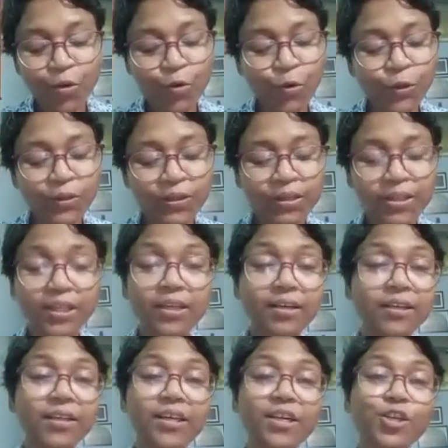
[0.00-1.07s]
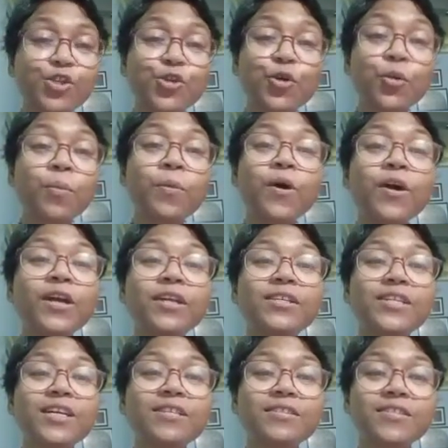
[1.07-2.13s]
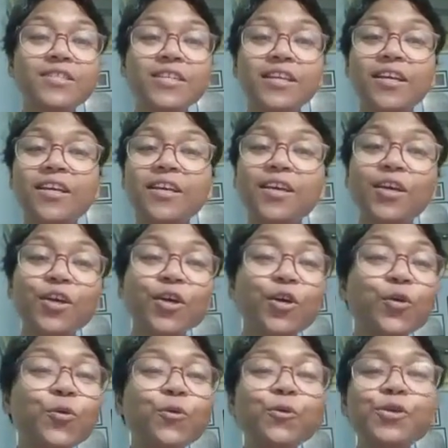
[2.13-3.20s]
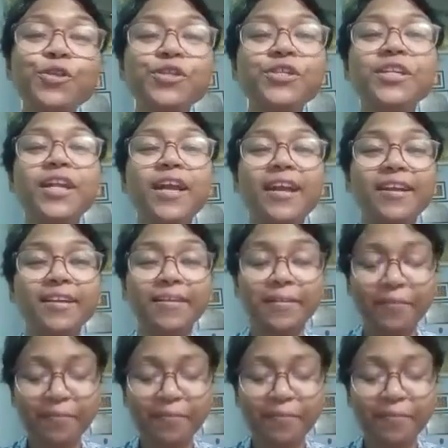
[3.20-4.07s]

কোন দিক দিয়ে সময় যাচ্ছে হুঁশ নেই